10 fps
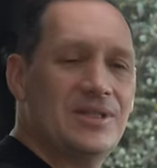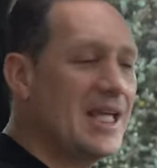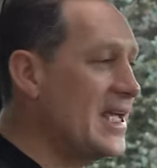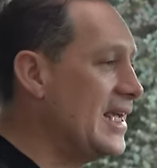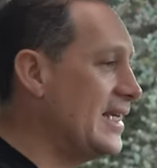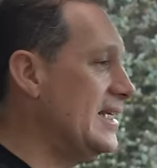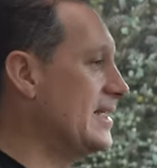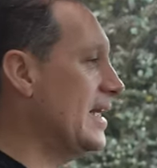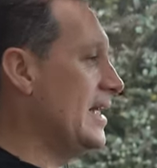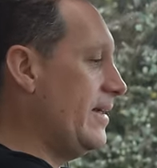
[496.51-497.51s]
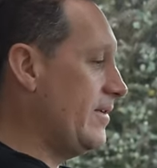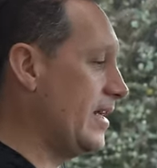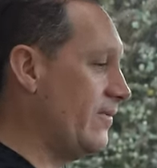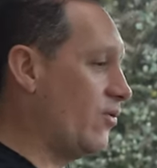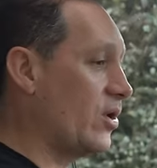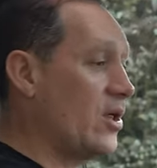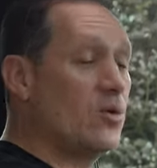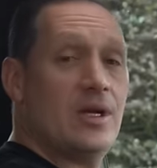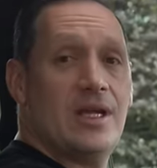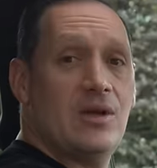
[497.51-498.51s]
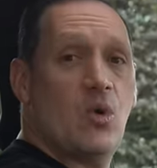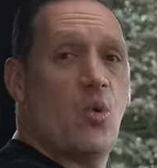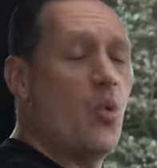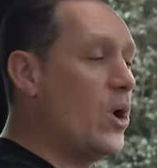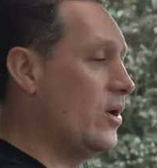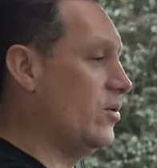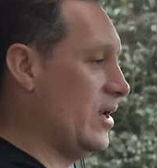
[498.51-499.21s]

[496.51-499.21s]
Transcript: TXL viene forrado en cuero,